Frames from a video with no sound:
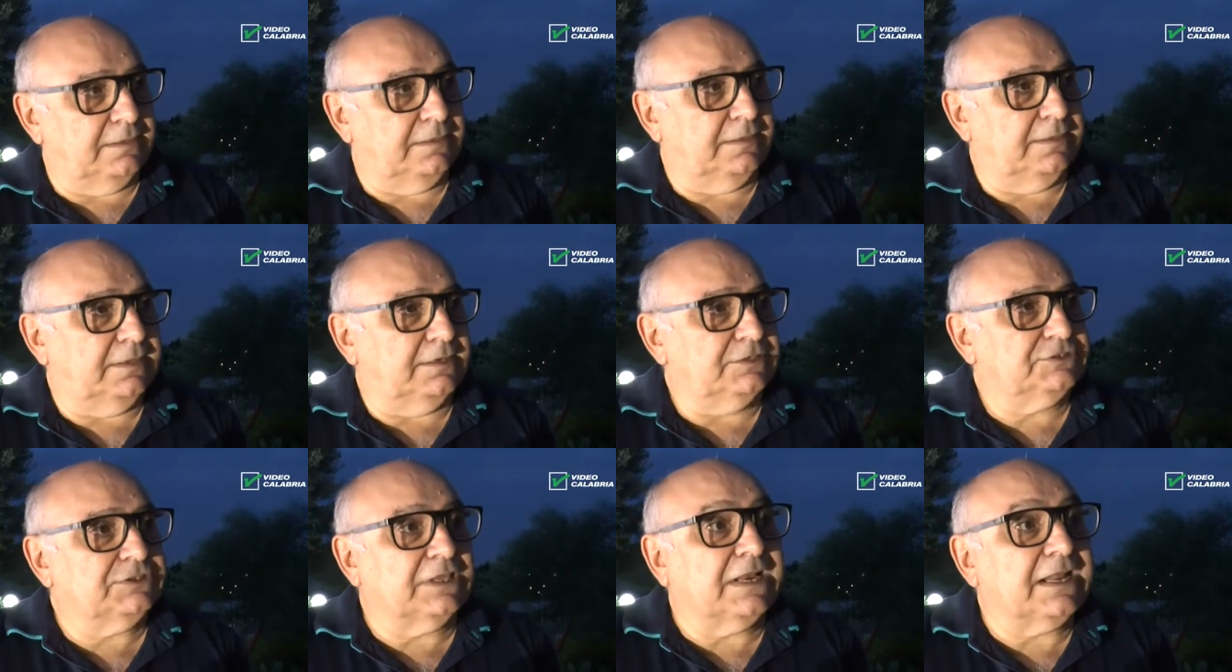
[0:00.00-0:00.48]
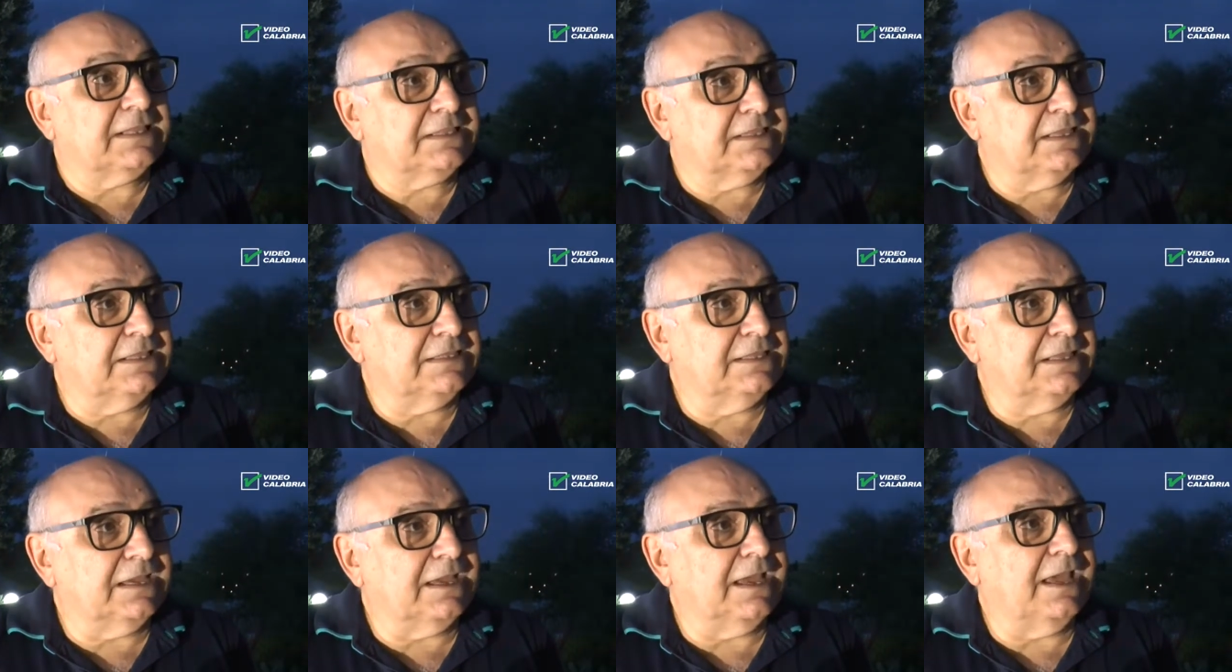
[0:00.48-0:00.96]
eh, a, stare
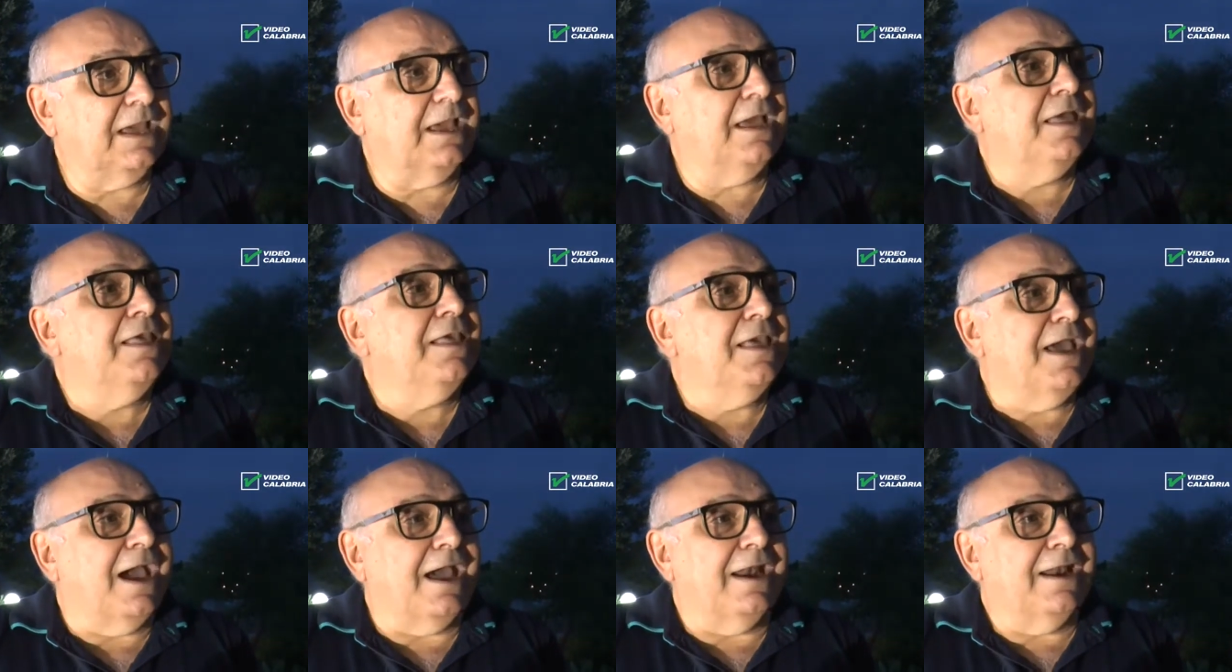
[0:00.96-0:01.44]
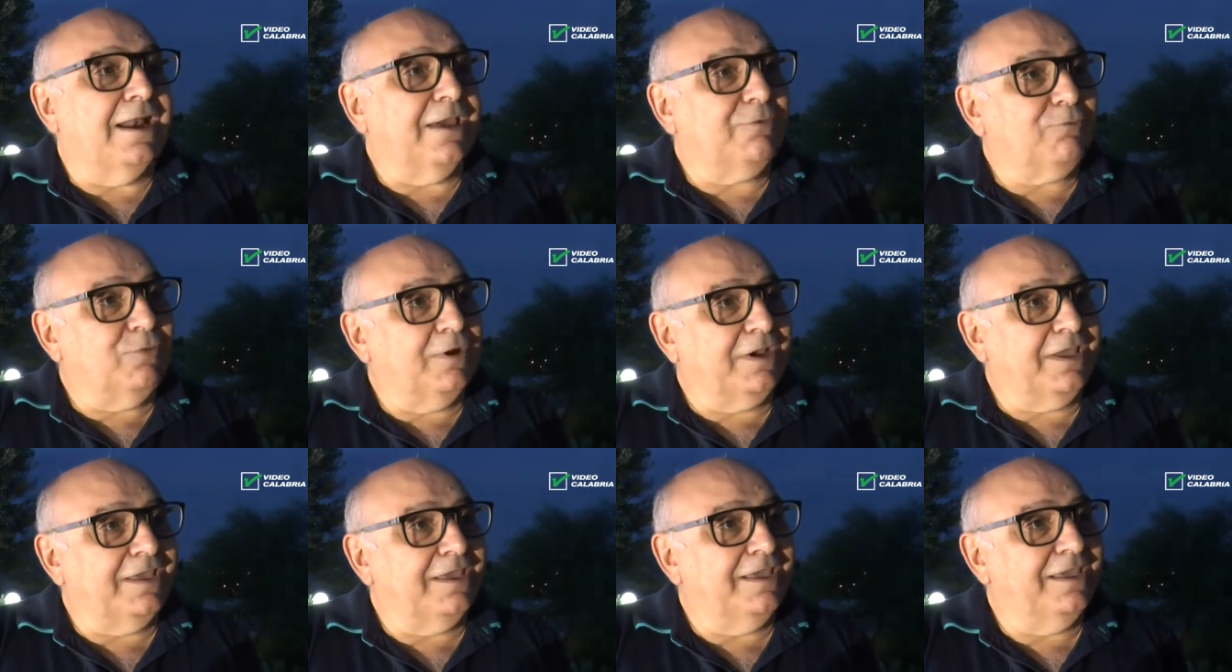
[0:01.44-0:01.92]
attenti
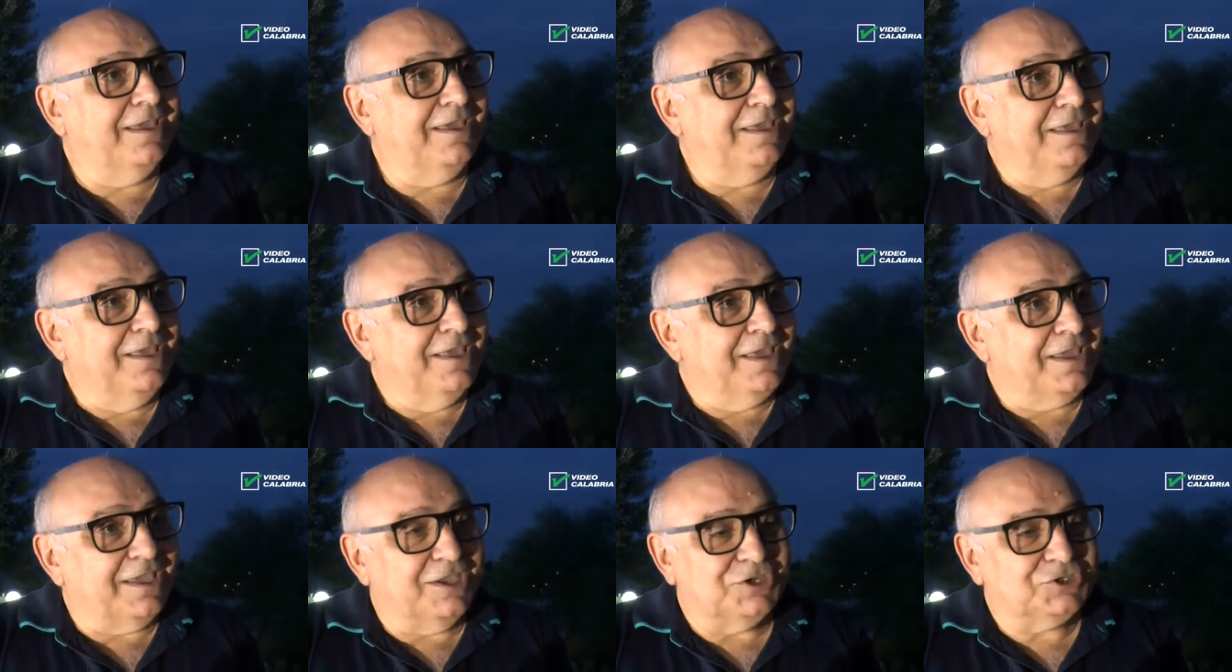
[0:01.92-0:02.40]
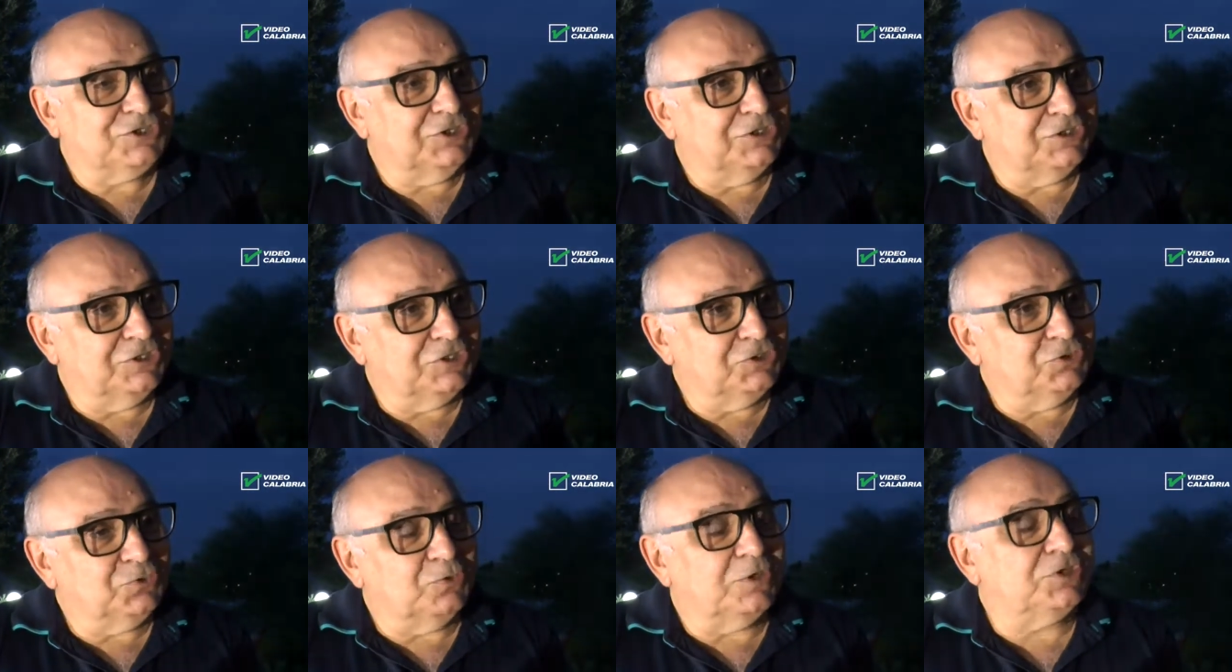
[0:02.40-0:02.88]
all'acqua che, che, scende giù.